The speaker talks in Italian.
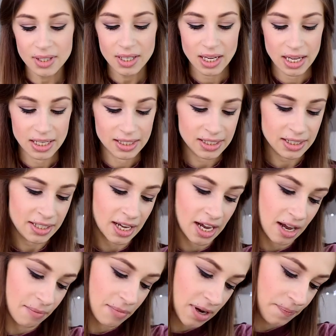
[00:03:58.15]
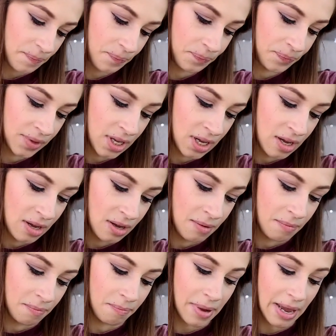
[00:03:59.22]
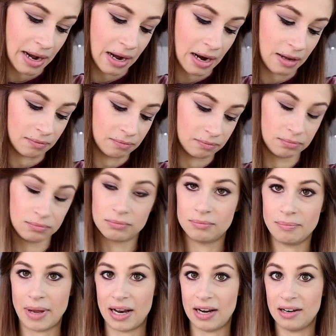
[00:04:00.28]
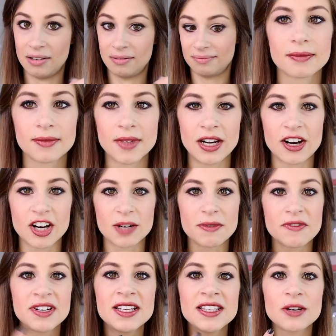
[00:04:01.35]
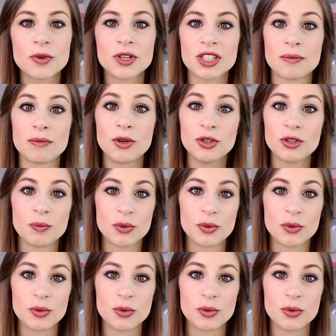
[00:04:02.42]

e si chiama Bella, Bella. Allora, come vedete questo è molto